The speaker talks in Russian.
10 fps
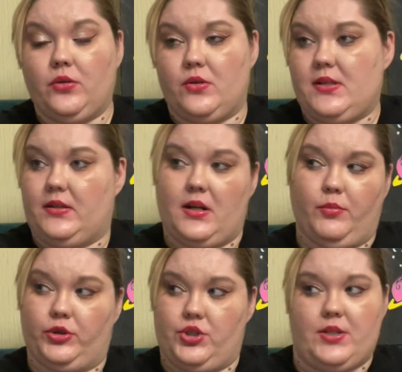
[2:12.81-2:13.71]
но если ты
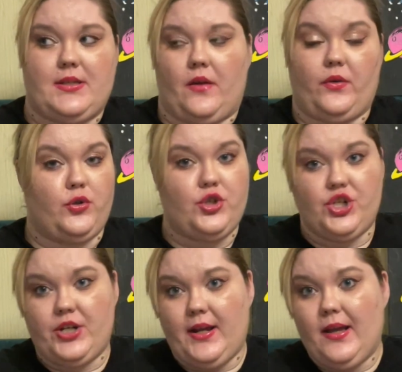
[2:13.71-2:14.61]
работаешь, не знаю, в
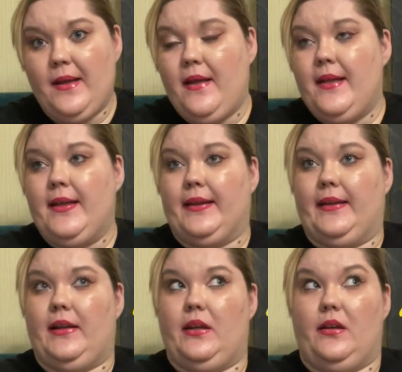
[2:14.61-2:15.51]
конжире
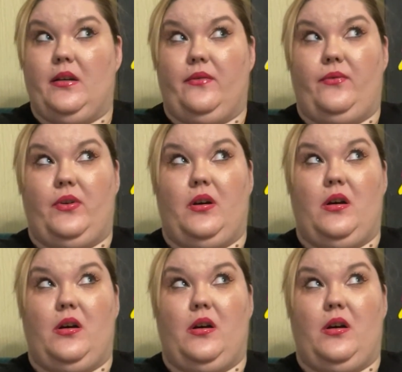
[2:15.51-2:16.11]
или в